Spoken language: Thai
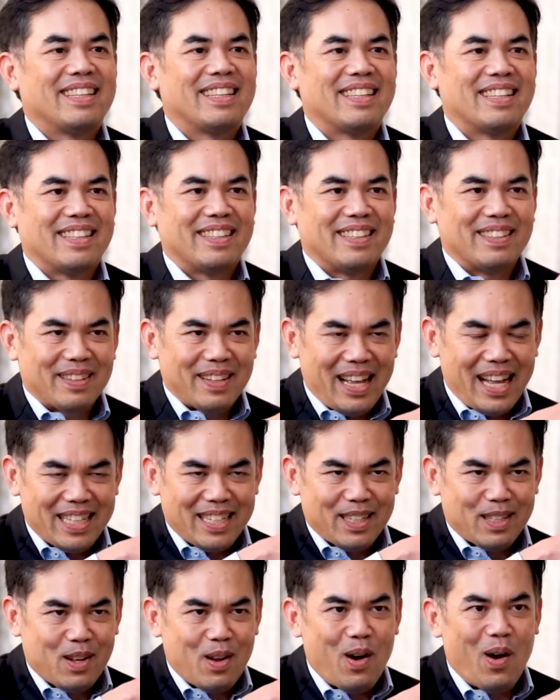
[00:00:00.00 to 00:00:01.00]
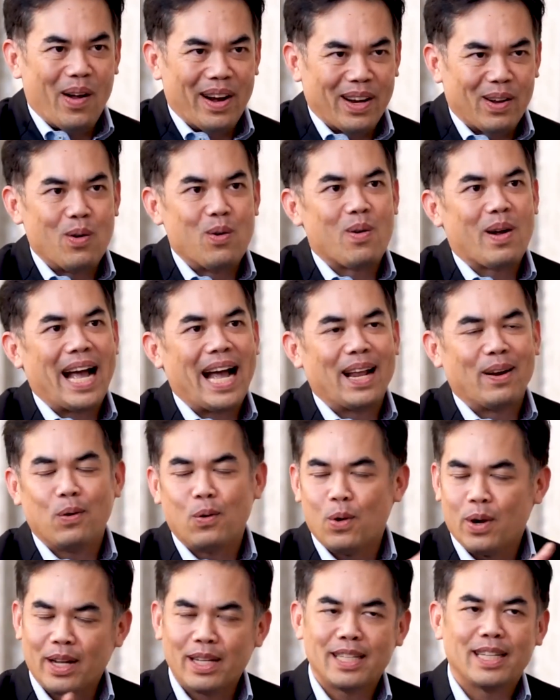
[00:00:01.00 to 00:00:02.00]
คืออาจจะก่อนโครงการทุก
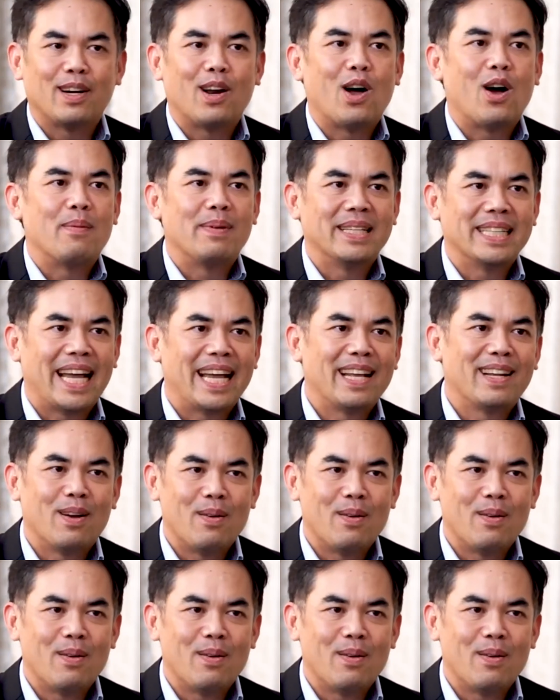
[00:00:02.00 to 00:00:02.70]
คนก็จะรอไปใช้